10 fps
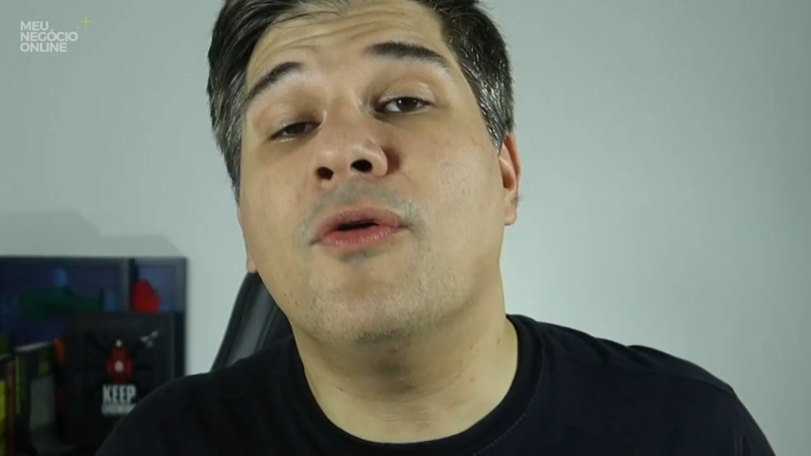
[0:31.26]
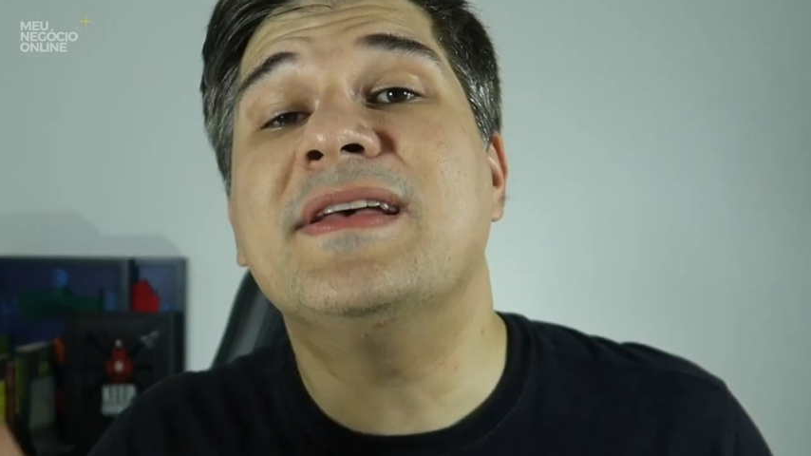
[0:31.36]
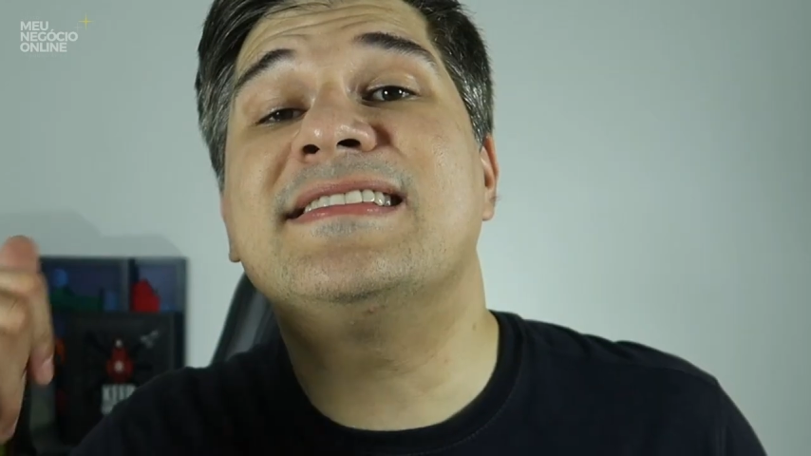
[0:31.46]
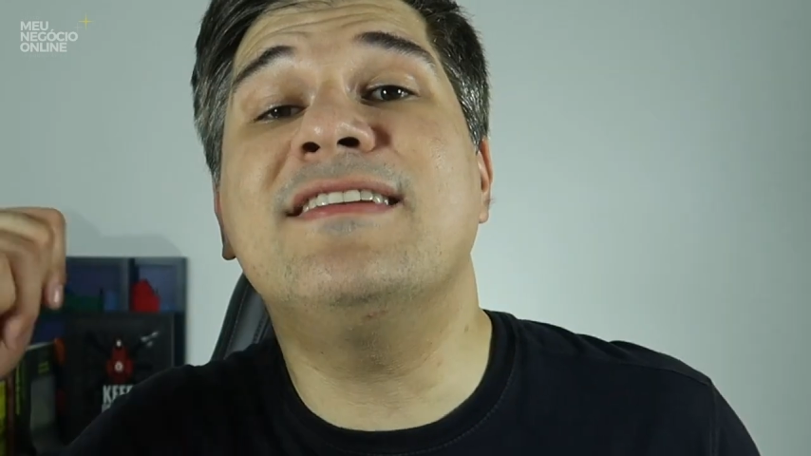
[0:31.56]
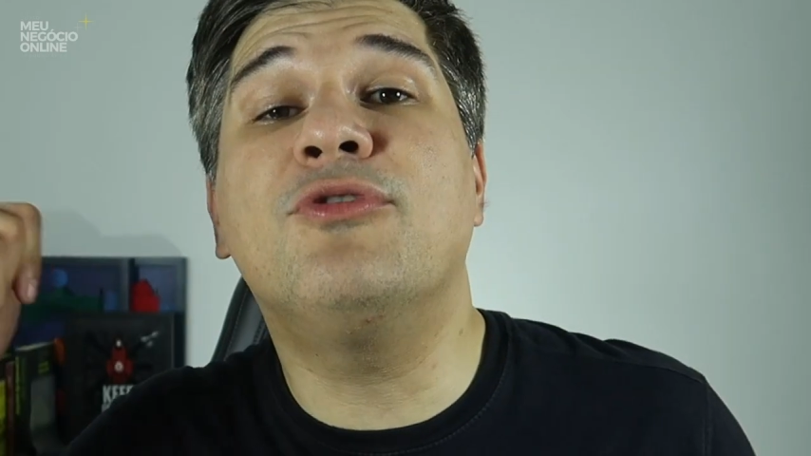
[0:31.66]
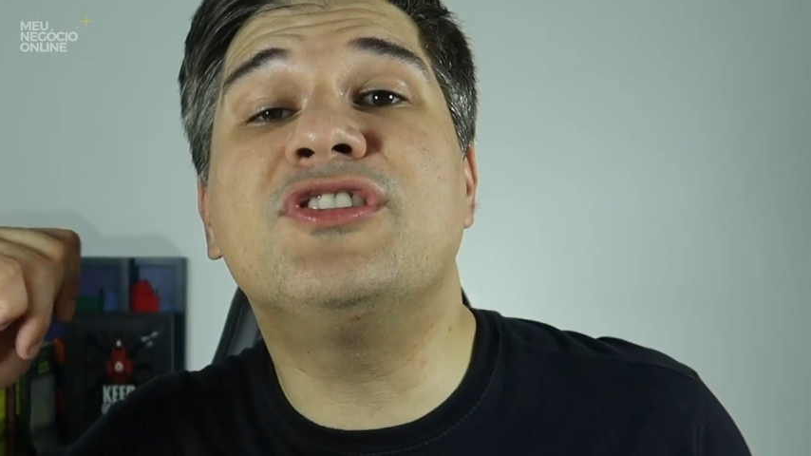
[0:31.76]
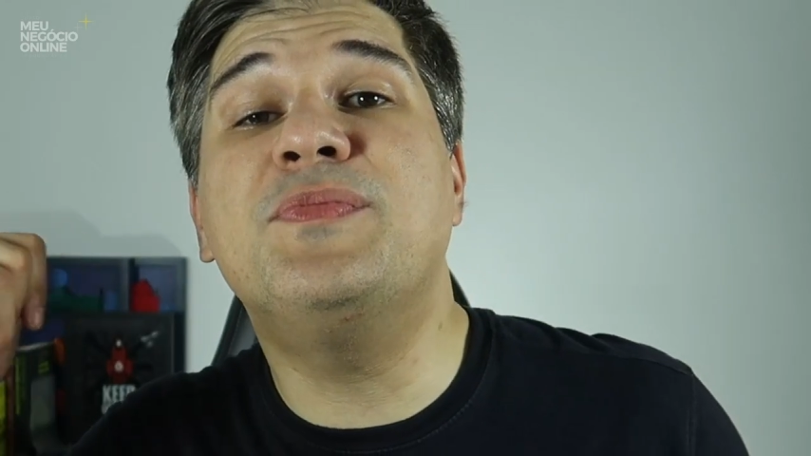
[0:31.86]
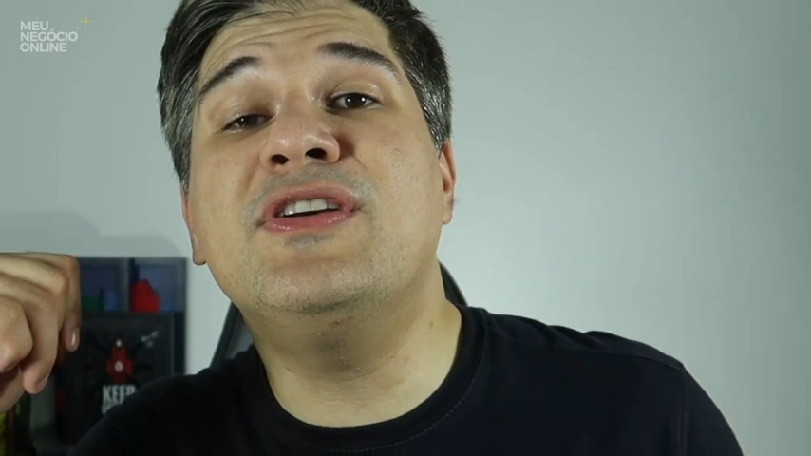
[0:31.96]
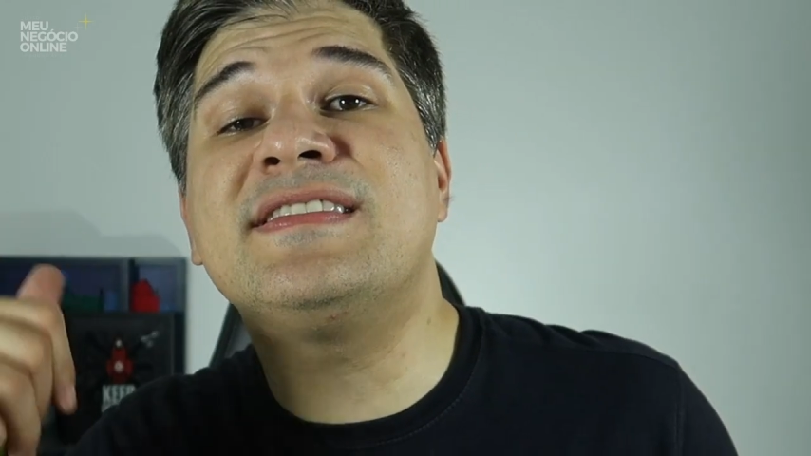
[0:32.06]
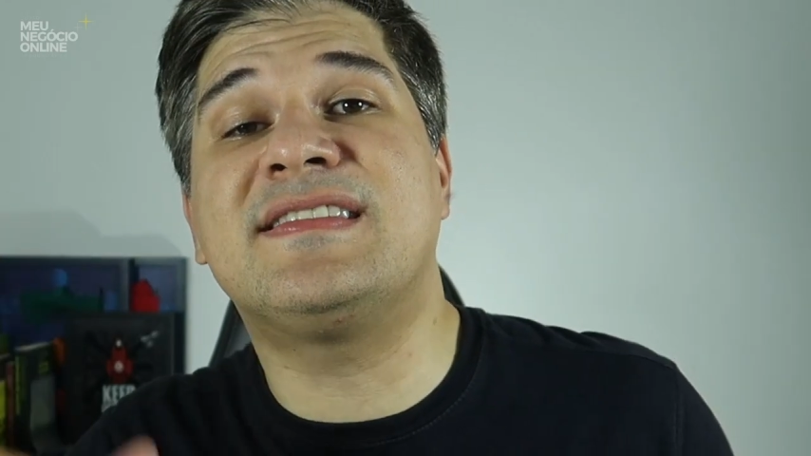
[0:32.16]
Comecei em
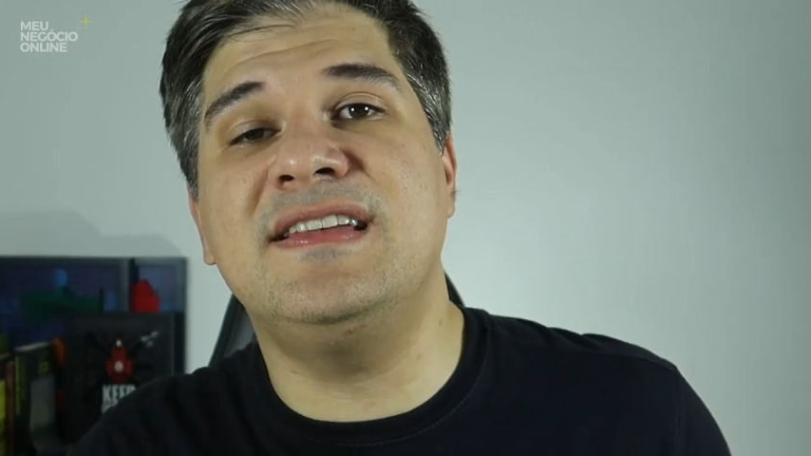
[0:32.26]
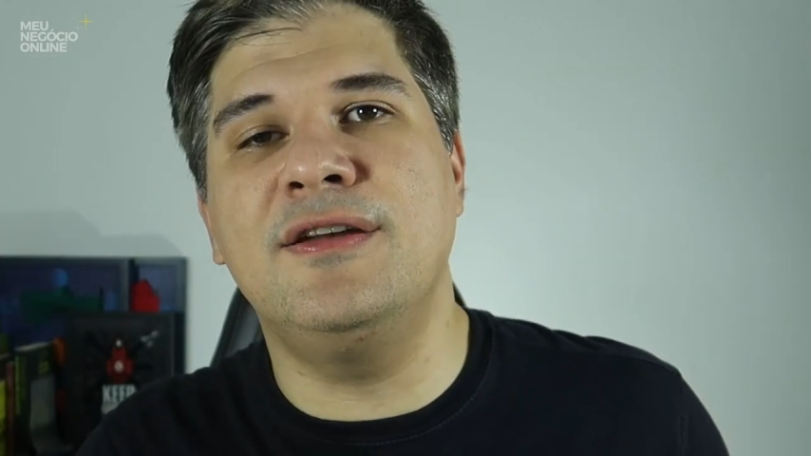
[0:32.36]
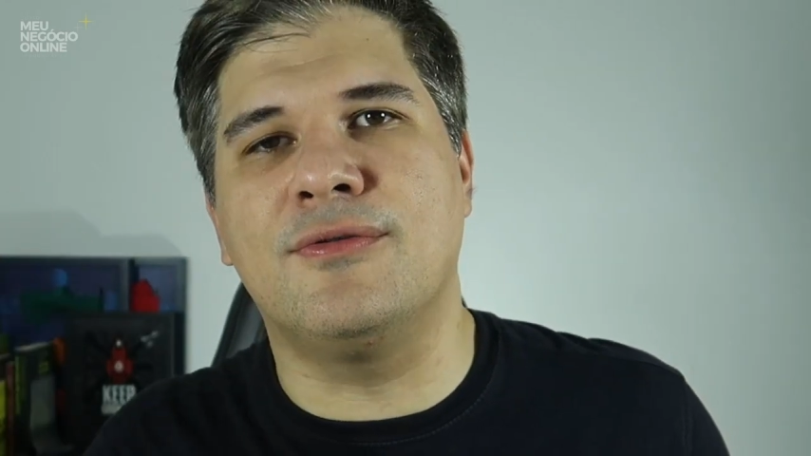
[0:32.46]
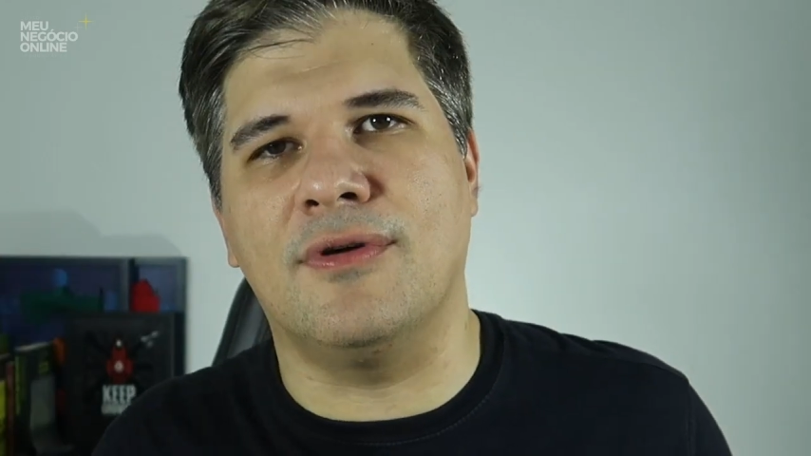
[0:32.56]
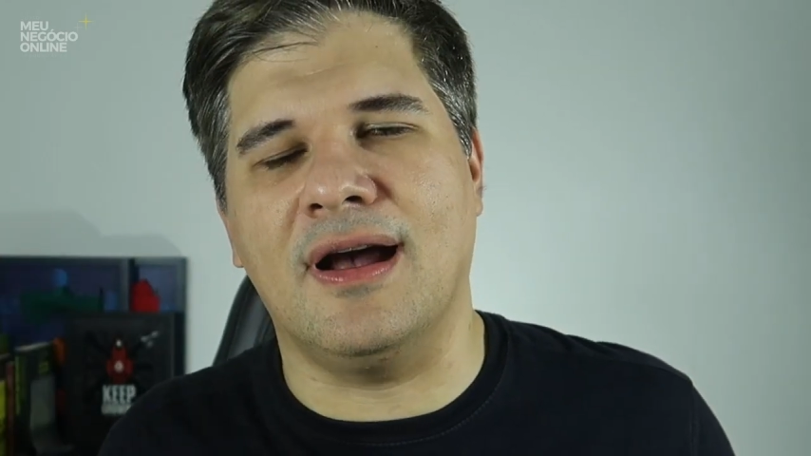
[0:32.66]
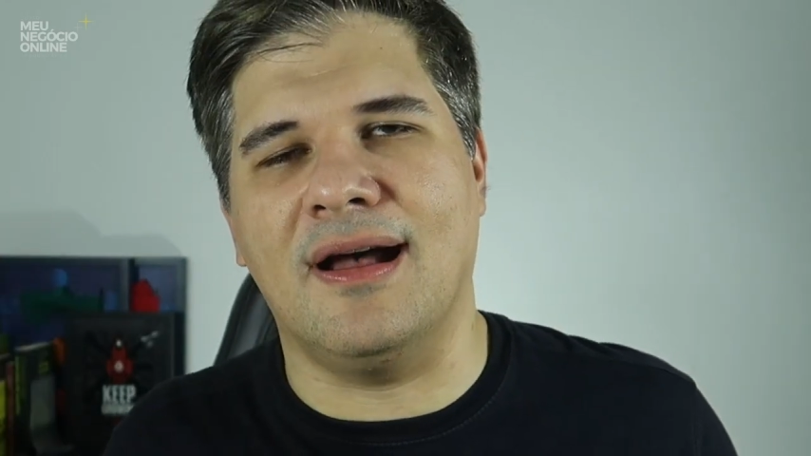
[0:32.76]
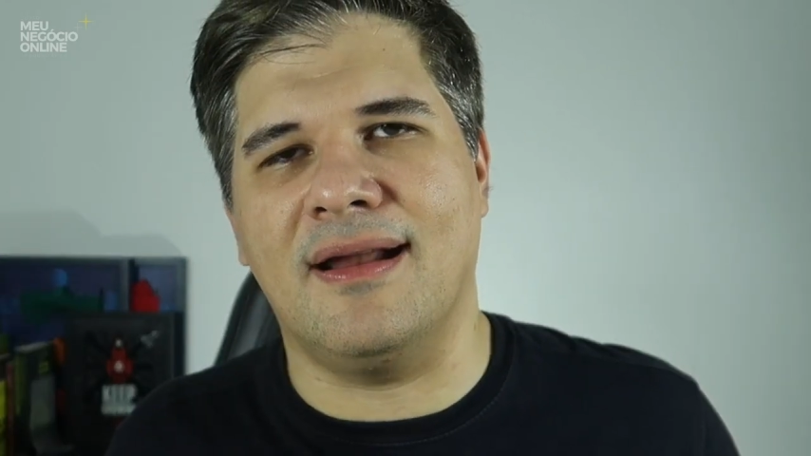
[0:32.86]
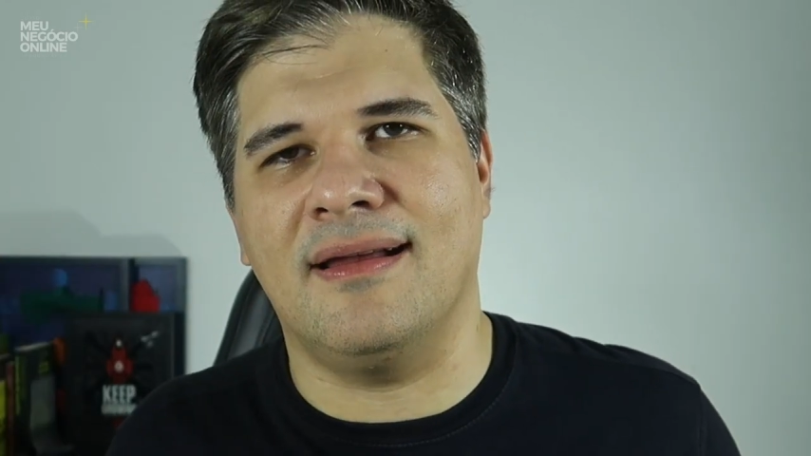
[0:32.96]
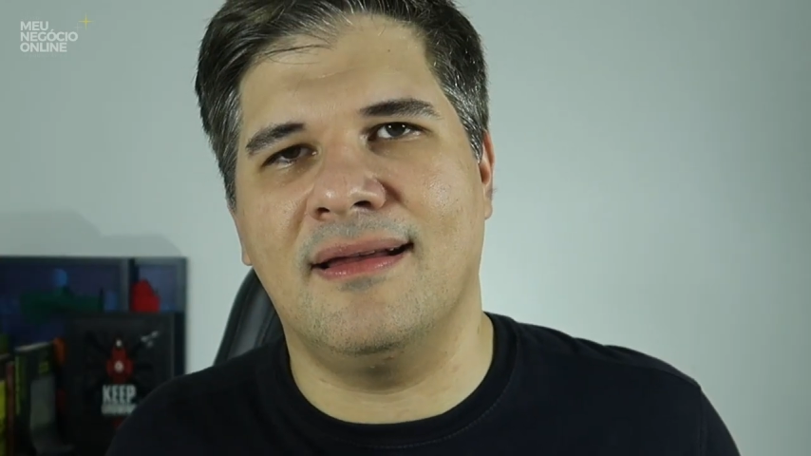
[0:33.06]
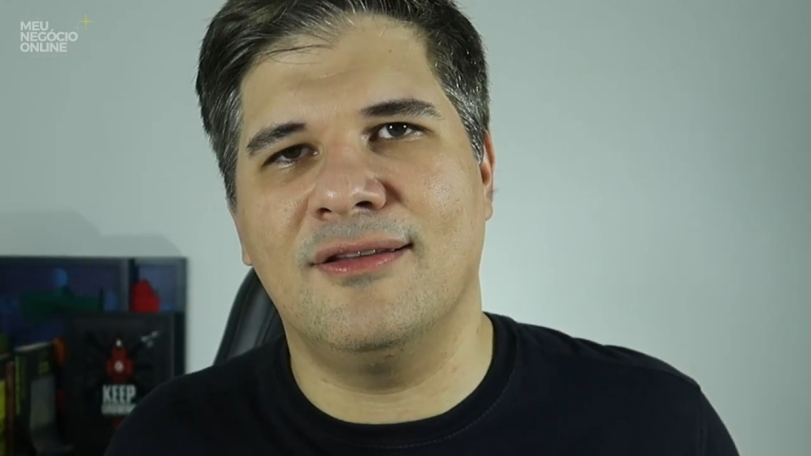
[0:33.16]
2005, cara.